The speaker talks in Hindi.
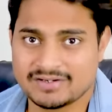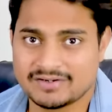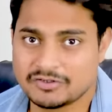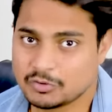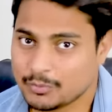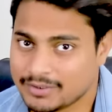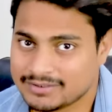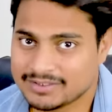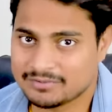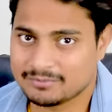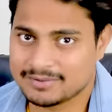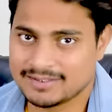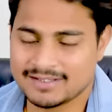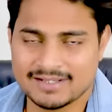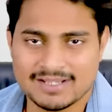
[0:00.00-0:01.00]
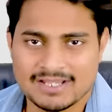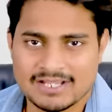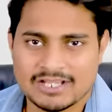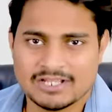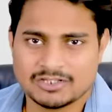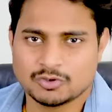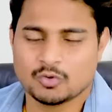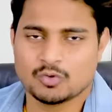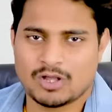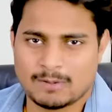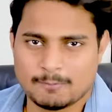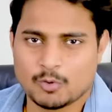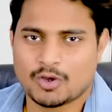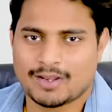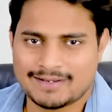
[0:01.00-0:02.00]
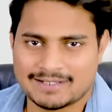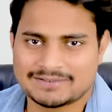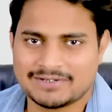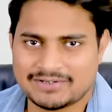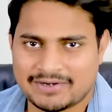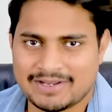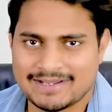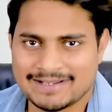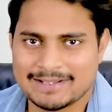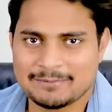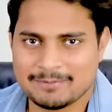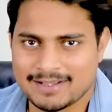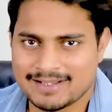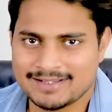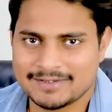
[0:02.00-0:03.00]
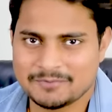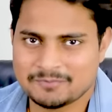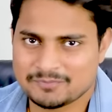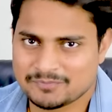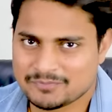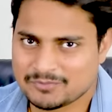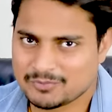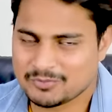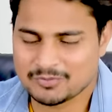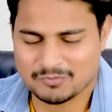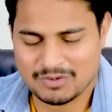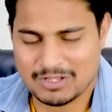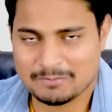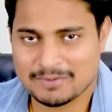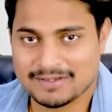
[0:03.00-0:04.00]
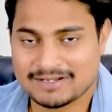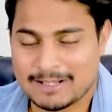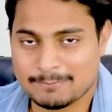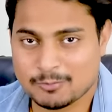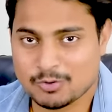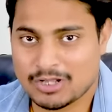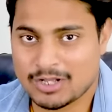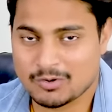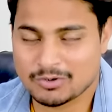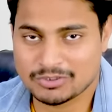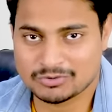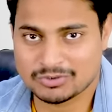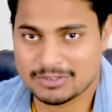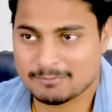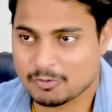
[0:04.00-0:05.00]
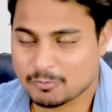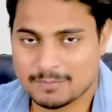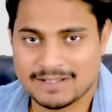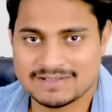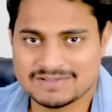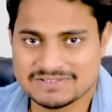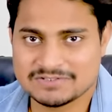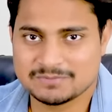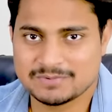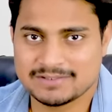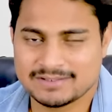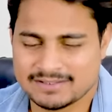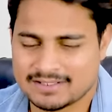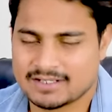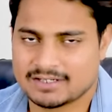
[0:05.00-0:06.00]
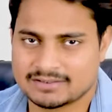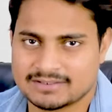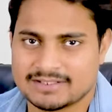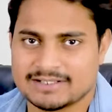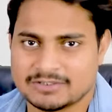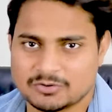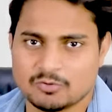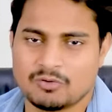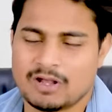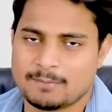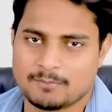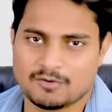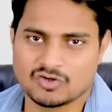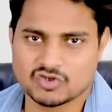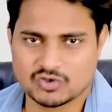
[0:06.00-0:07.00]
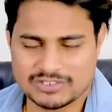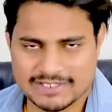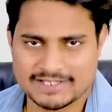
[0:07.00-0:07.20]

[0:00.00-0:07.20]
फिर ट्विटर में तो हम लोग कनेक्टेड रहेंगे भाई तो वहाँ पे अगर आप लोग आओगे तो हम लोग बातचीत भी करते हैं तो वहाँ पहुँचो